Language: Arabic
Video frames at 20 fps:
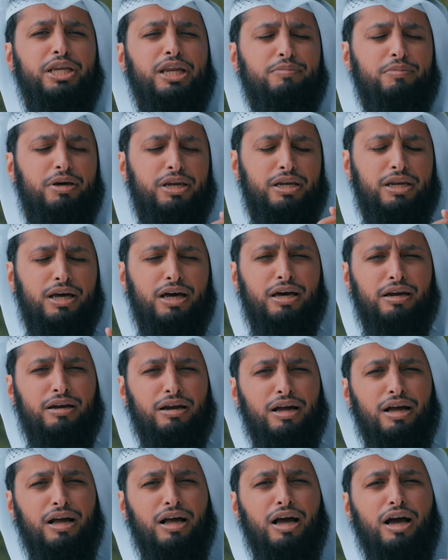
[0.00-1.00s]
إنما النار
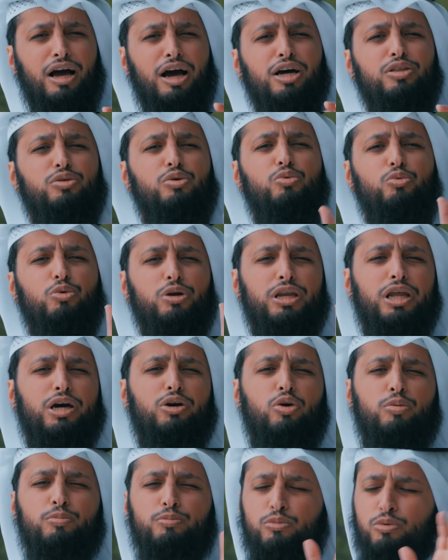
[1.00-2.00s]
عدو
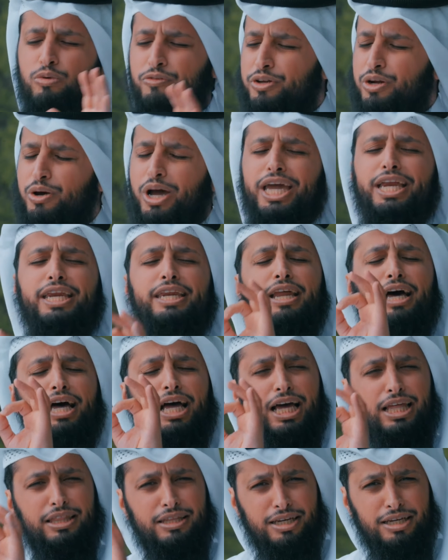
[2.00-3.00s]
لكم وفي إن
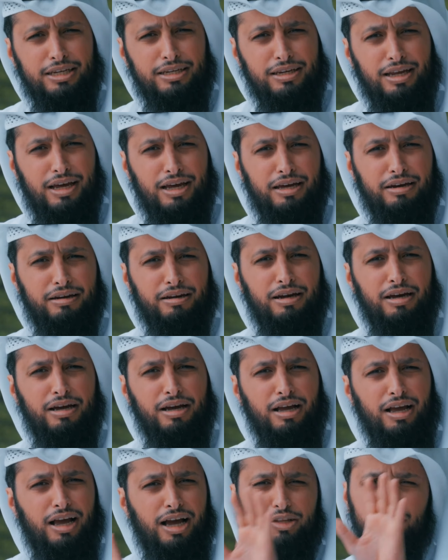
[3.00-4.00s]
هذه النار
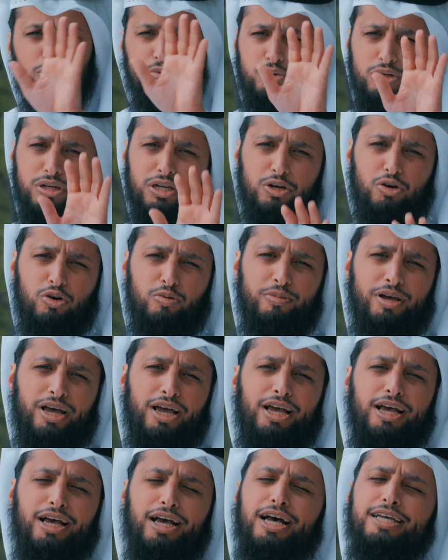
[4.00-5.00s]
عدو لكم
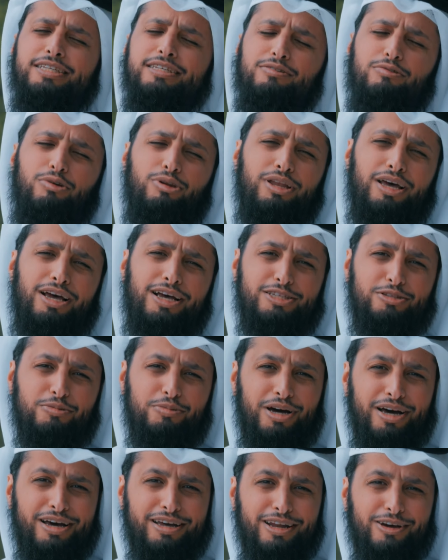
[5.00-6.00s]
أسأل الله
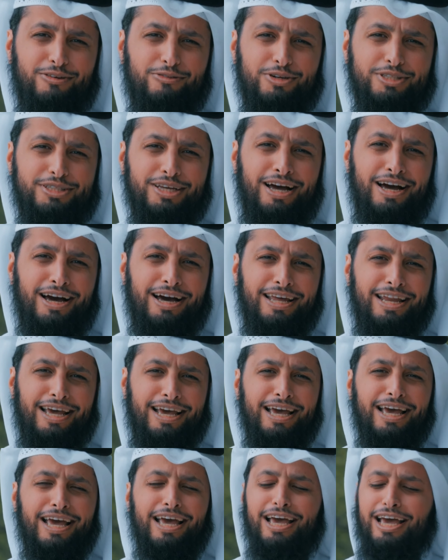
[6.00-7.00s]
سبحانه
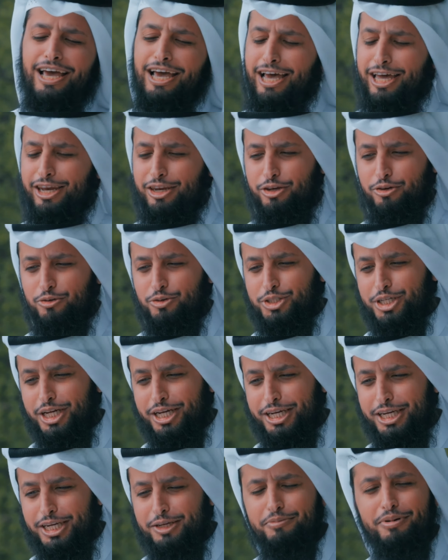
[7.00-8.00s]
وتعالى أن
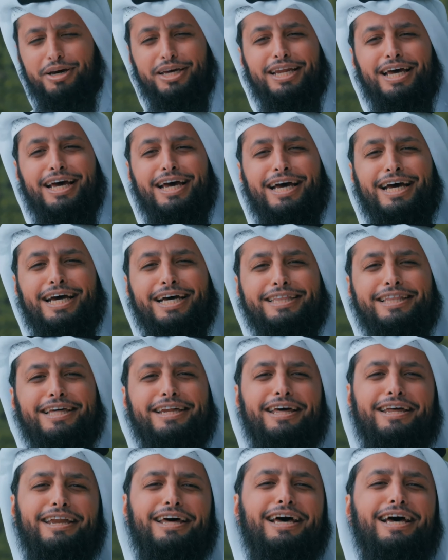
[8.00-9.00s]
يجنبنا
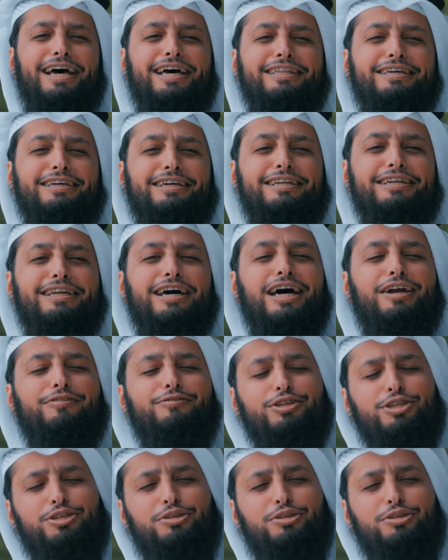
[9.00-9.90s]
ضرر هذه النار في